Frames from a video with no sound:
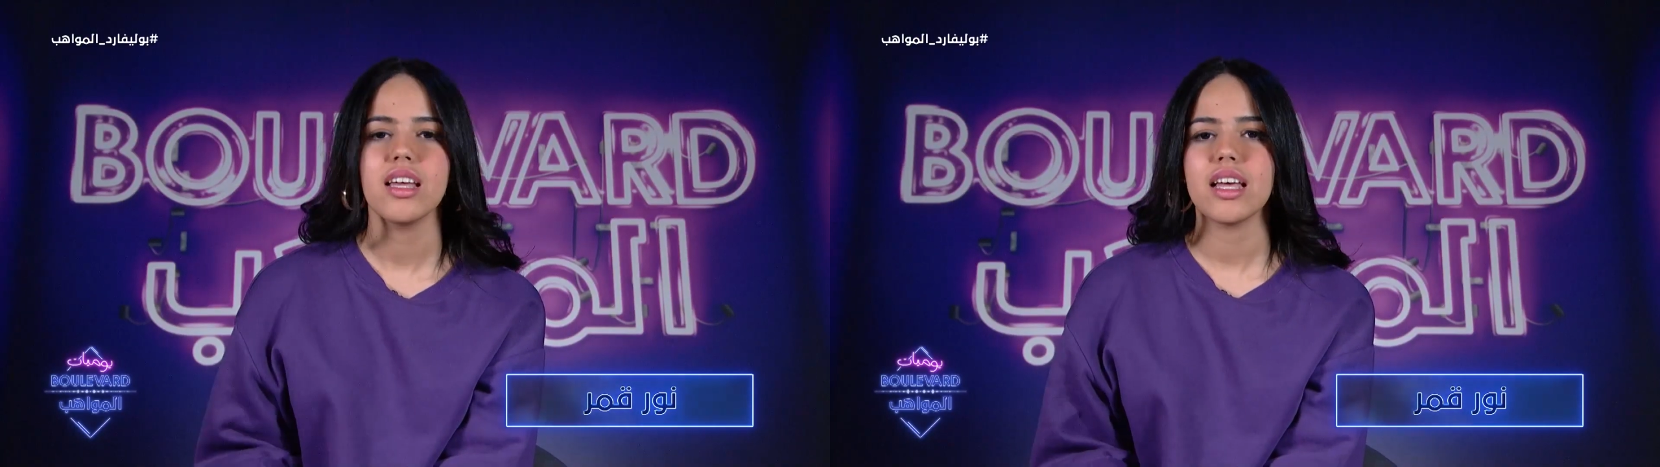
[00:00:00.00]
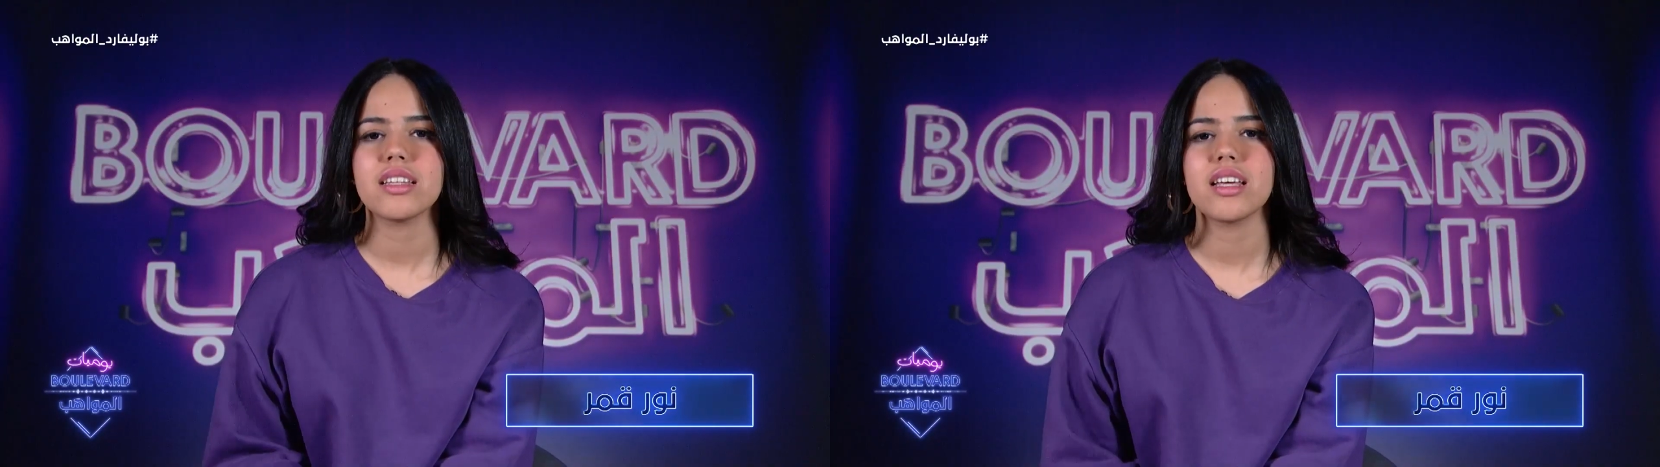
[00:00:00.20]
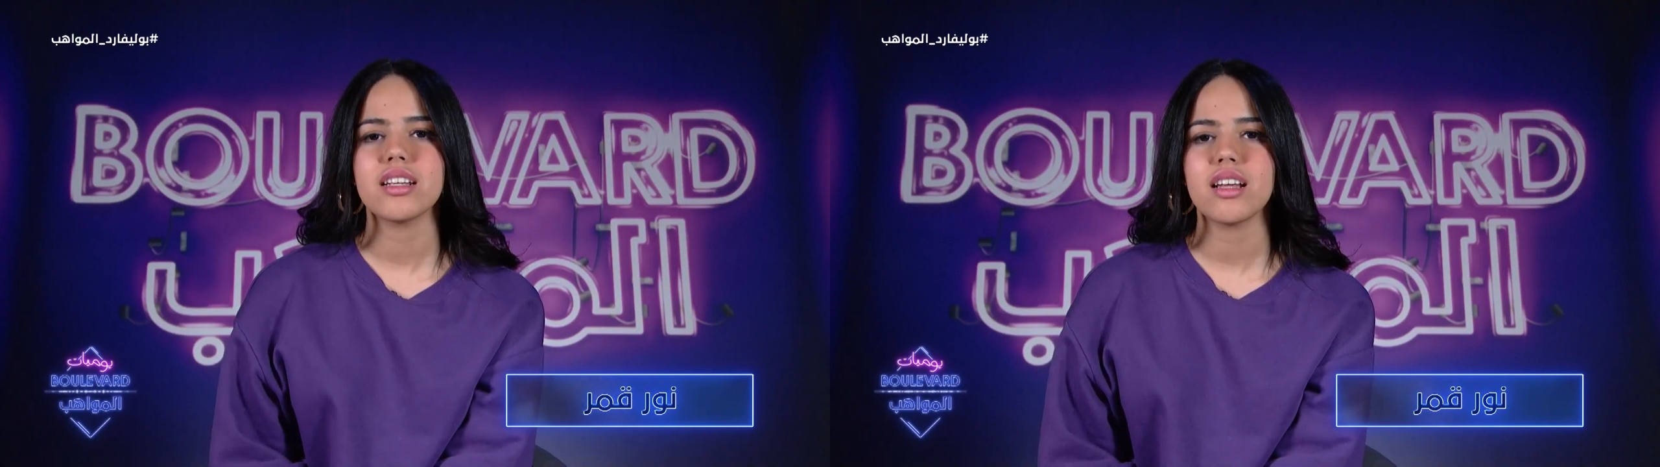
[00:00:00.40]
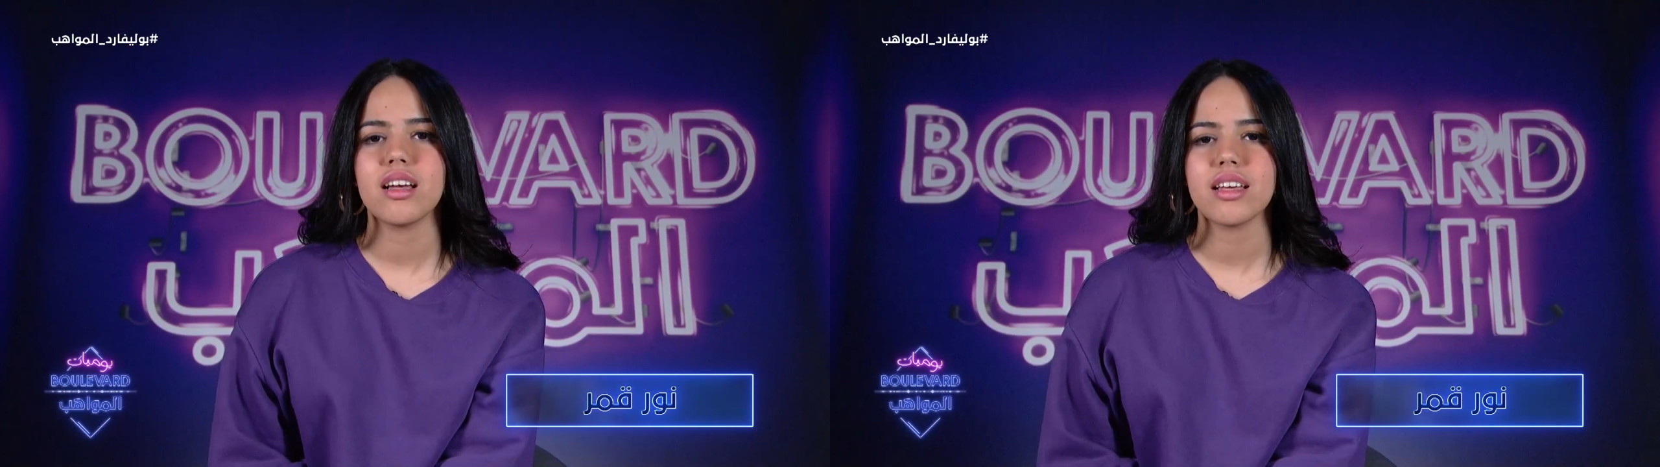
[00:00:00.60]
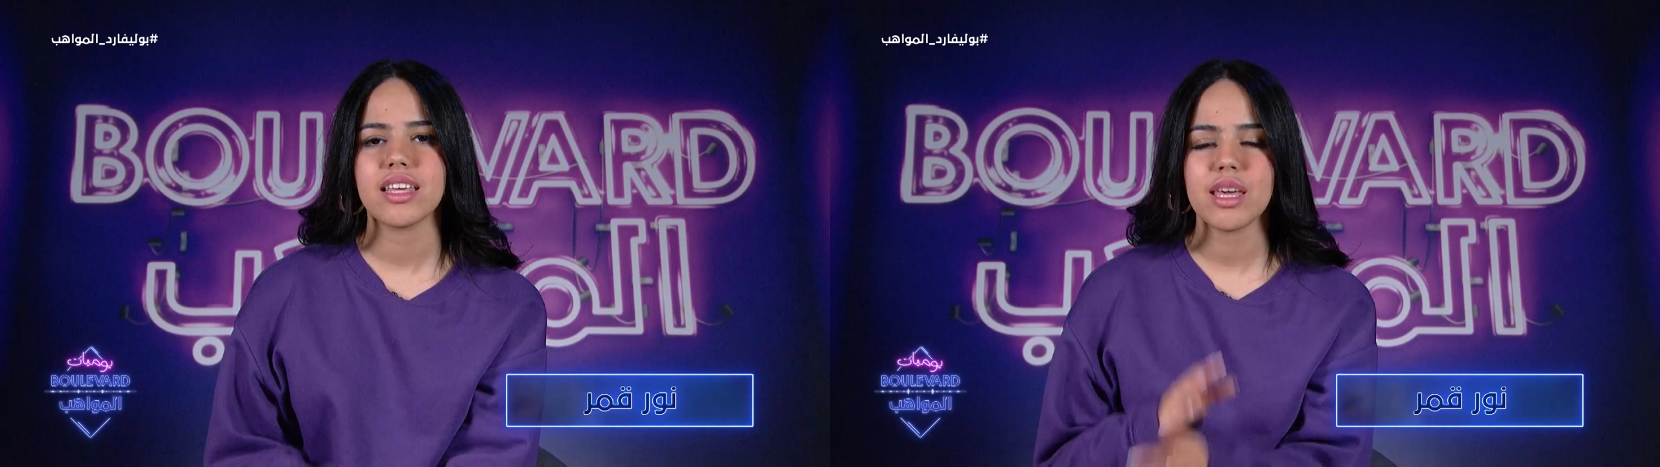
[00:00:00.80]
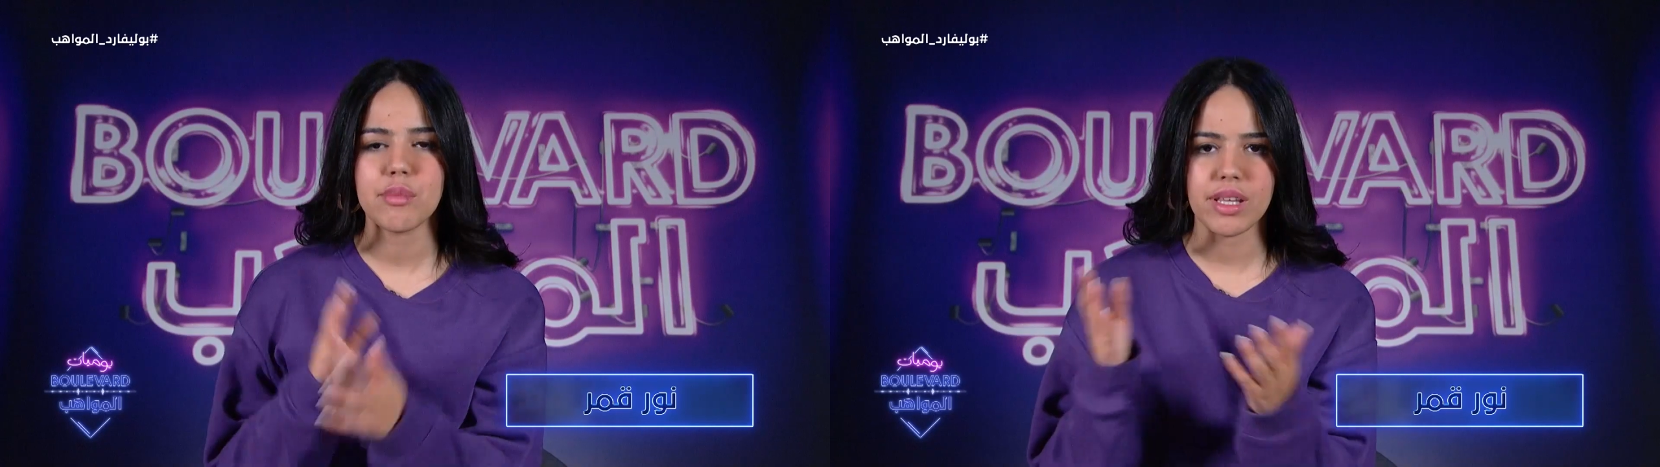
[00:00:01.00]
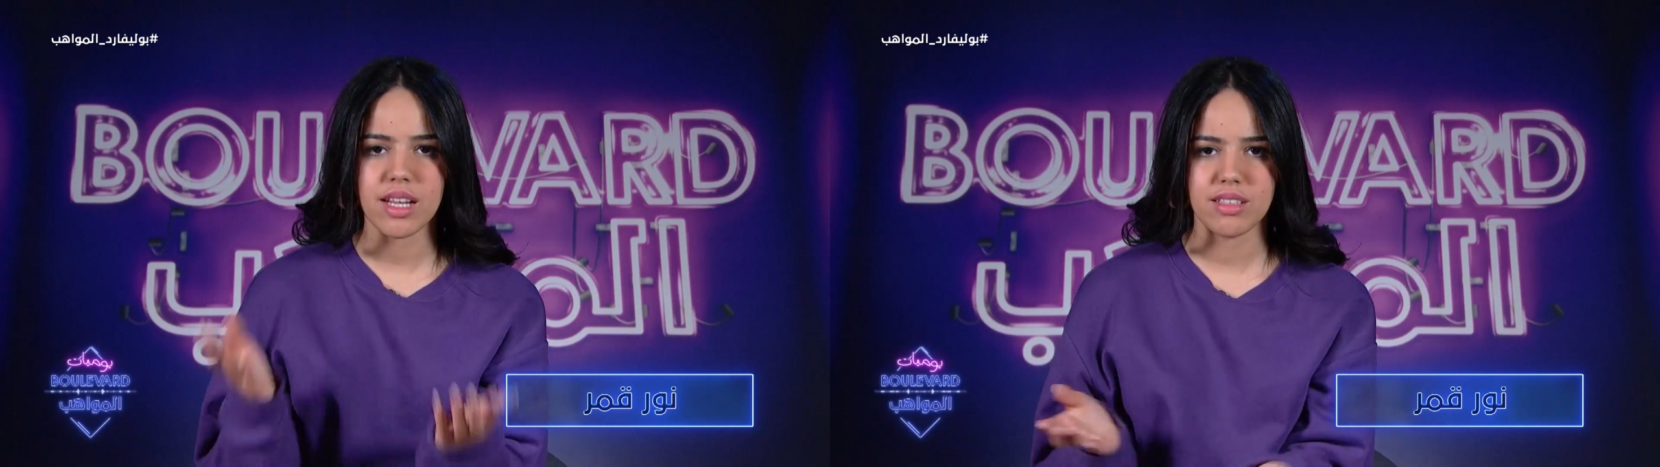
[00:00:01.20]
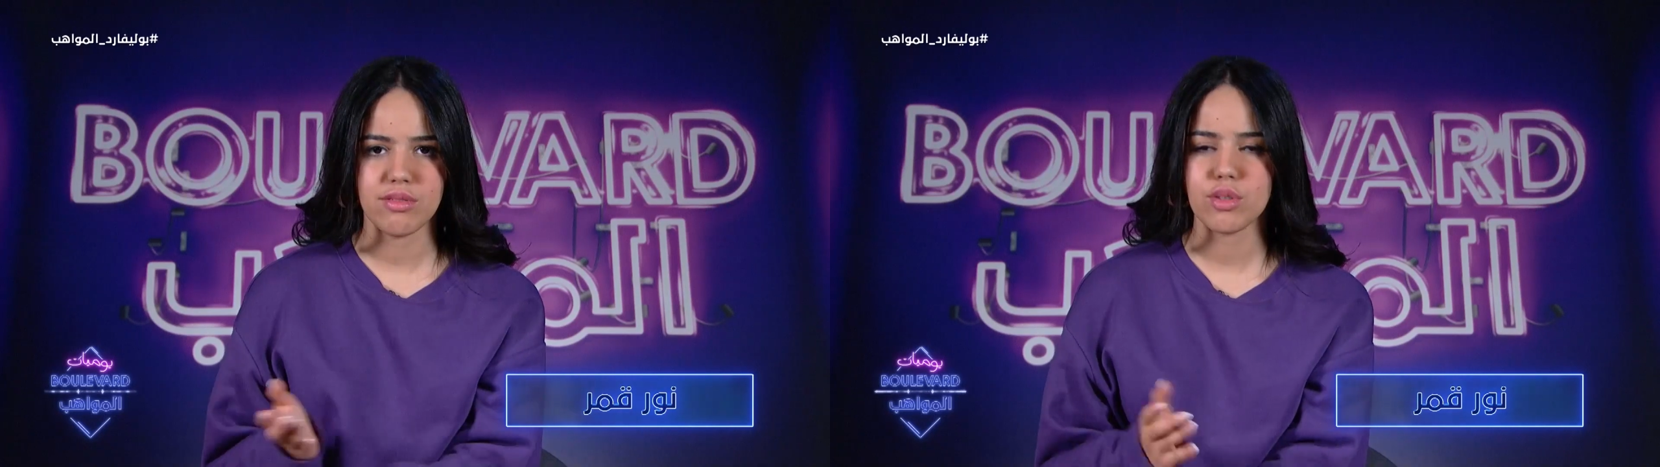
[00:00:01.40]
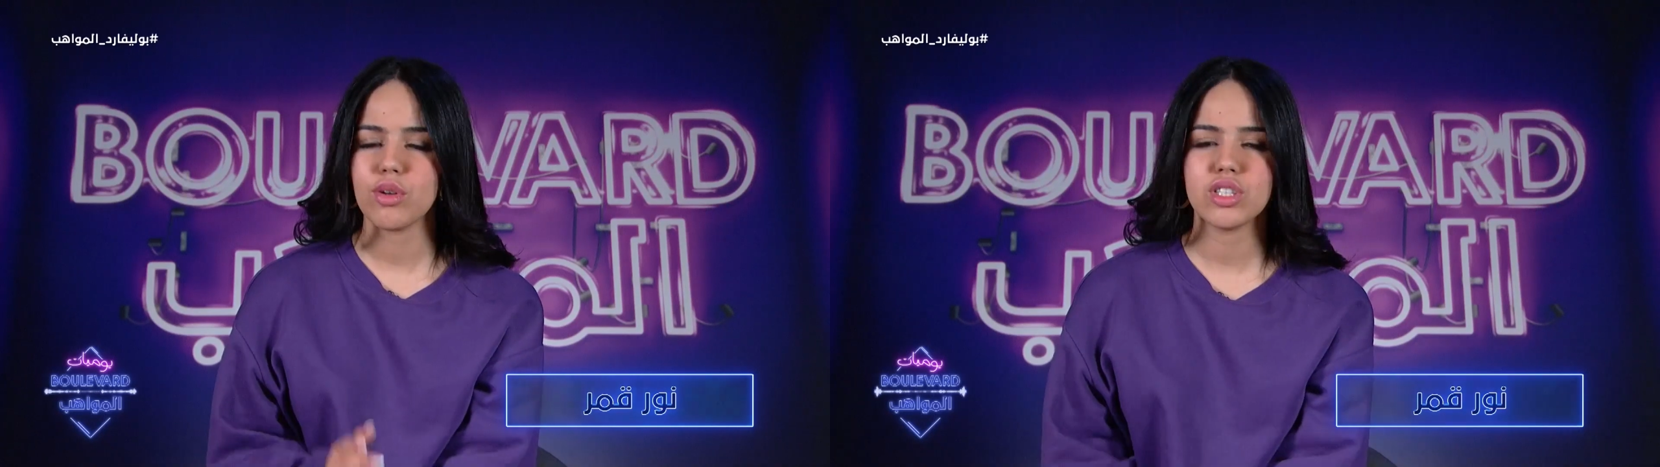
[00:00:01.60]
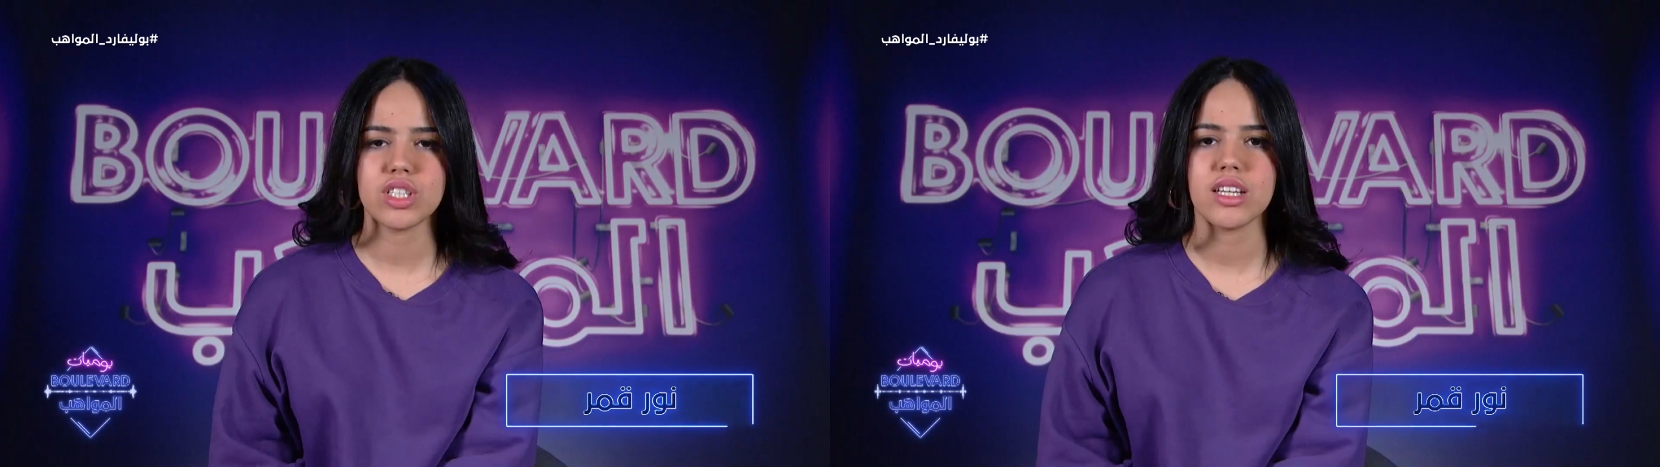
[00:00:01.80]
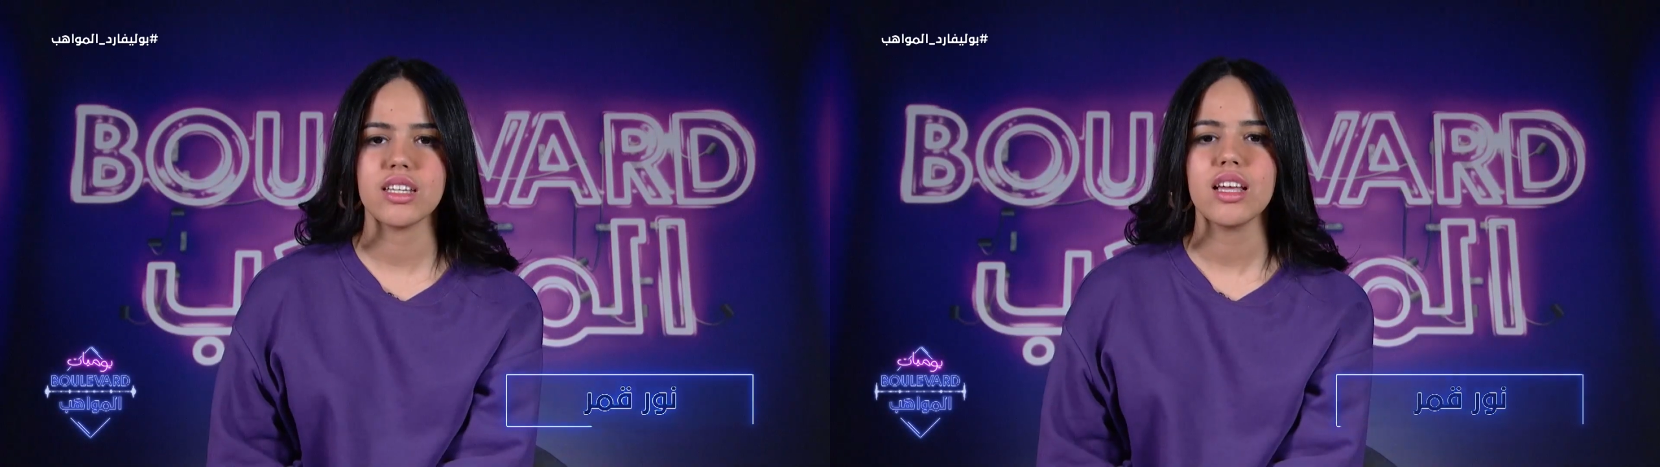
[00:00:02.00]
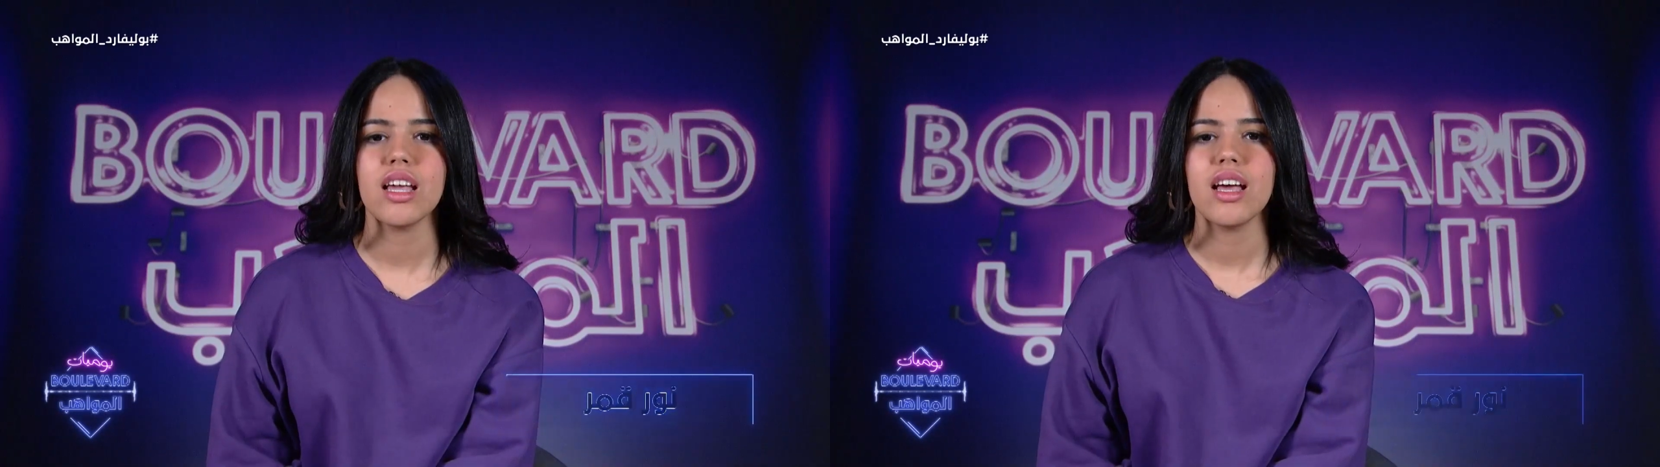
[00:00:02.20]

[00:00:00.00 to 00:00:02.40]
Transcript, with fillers: اثرنا كاملا في كل شيء